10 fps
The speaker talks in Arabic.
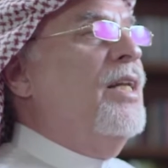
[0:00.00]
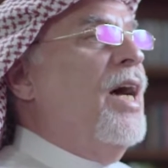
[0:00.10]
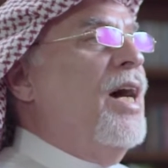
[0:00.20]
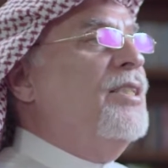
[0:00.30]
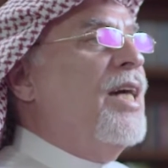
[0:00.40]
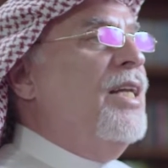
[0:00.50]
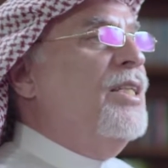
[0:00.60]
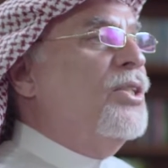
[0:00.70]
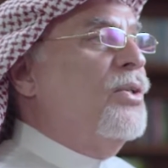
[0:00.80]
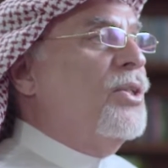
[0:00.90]
الحاج
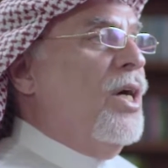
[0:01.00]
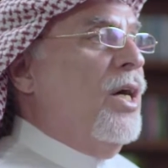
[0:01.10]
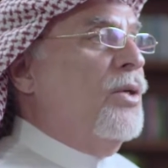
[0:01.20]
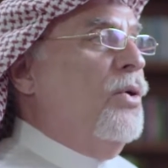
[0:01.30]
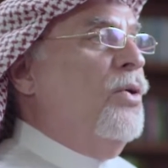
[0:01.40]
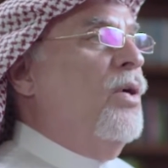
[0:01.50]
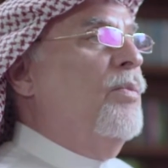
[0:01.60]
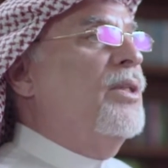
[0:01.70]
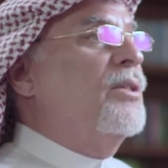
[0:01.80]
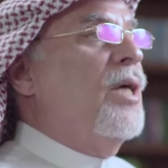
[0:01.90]
علي سلطان وهو
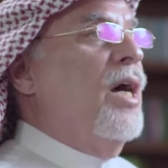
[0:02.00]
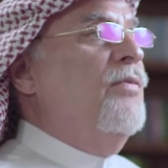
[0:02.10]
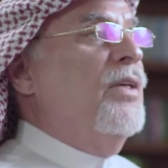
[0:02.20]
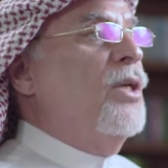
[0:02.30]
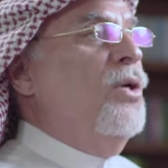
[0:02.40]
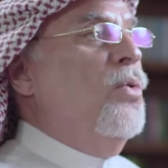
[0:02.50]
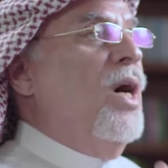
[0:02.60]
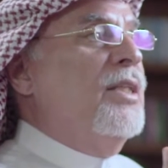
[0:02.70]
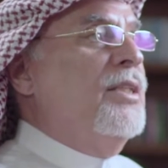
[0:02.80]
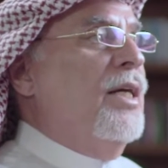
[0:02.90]
من طائفه
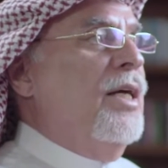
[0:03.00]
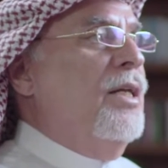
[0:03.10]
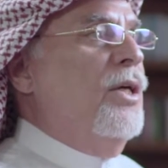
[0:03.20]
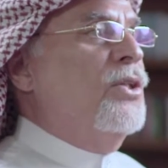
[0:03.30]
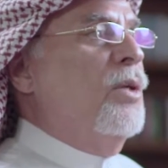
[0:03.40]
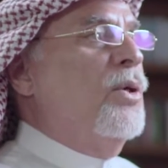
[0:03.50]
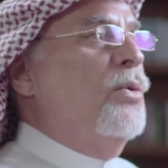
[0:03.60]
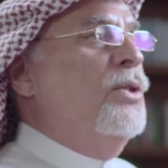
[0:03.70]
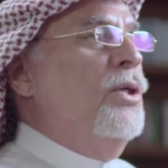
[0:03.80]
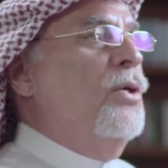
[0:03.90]
اللواتيه اللي
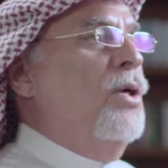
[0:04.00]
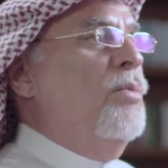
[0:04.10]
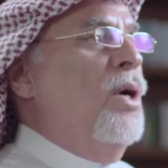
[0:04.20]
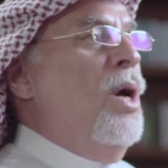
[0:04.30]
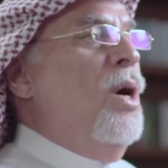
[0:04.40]
يعتبرون اليوم